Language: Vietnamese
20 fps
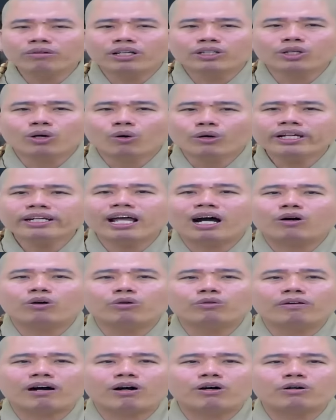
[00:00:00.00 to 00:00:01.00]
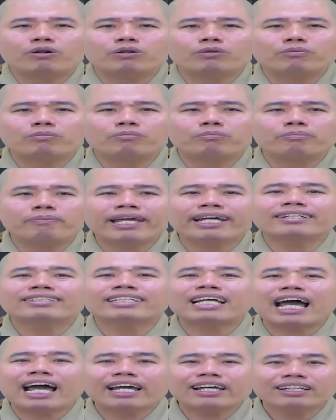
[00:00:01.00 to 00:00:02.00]
cũng là nhủi đầu vào men
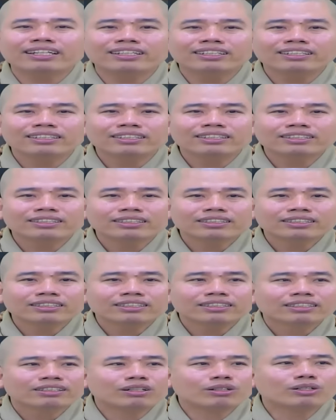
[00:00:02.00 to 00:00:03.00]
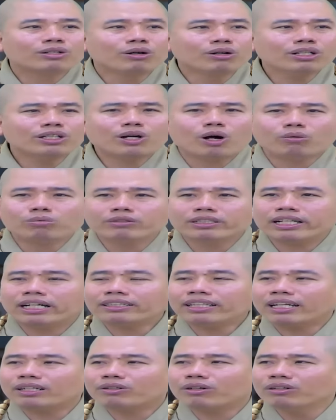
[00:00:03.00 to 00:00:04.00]
sai rồi cuối cùng mình
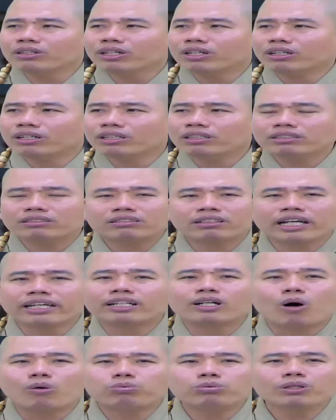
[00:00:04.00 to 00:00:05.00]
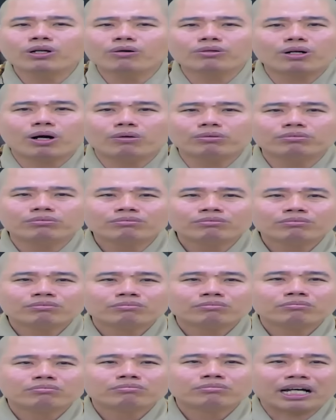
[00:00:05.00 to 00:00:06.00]
trở thành con người kỳ cục vô cùng
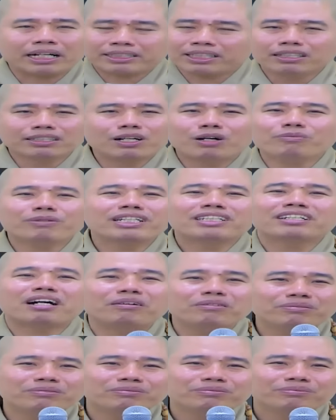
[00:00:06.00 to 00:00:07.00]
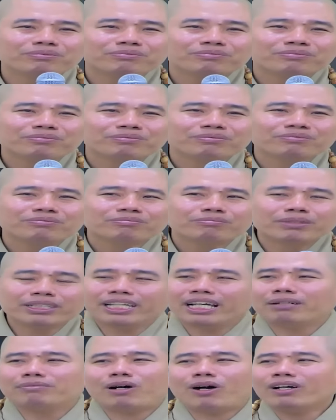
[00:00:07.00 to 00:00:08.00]
thật sự không biết sống
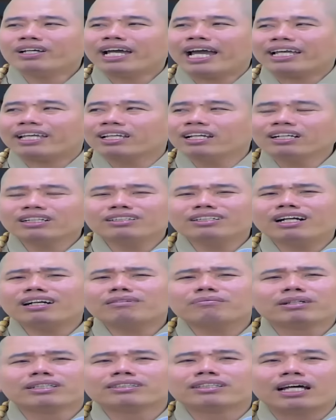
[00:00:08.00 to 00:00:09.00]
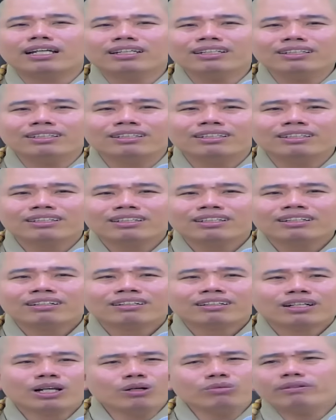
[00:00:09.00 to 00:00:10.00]
bây giờ mỗi ngày như đức rất bình tĩnh
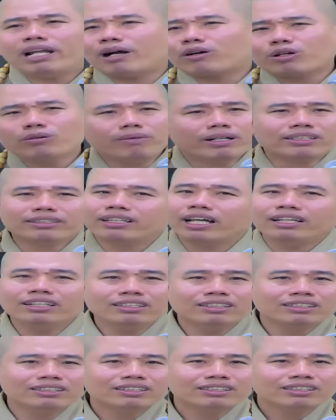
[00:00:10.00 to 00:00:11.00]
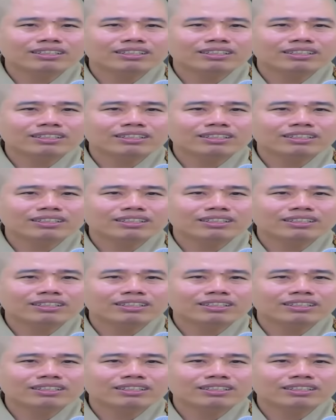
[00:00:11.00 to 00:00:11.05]
lúc nào cũng bình tĩnh